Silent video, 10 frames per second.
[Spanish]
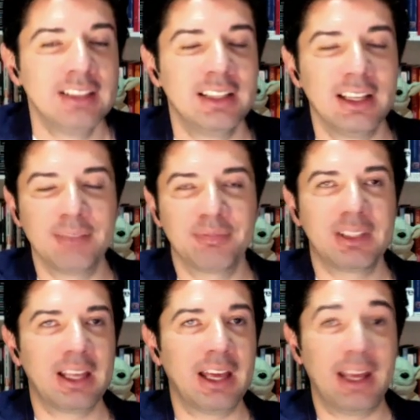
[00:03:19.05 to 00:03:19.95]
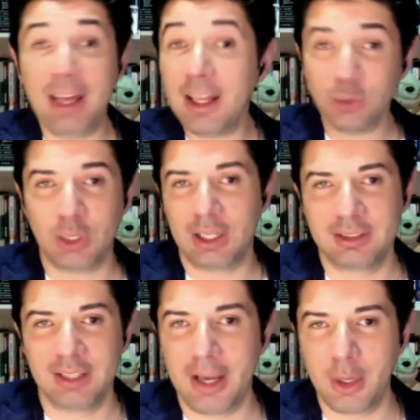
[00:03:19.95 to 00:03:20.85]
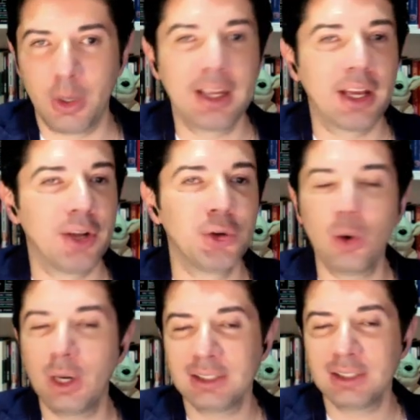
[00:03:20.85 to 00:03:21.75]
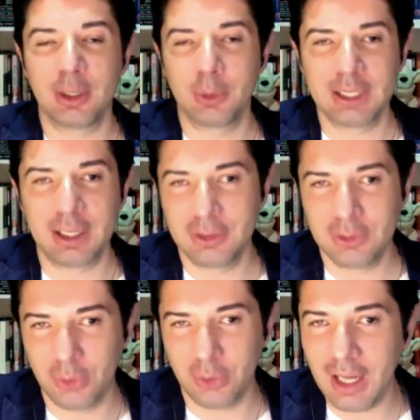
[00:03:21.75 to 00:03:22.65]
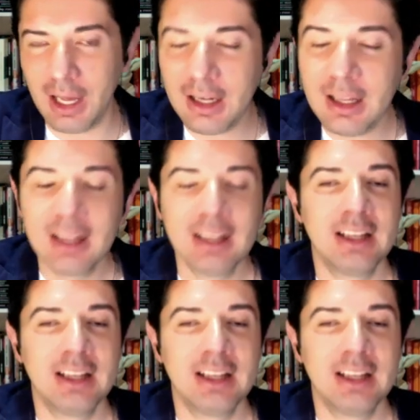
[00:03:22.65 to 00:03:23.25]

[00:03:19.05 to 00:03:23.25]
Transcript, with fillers: de que es un antihéroe, que no es el héroe tradicional.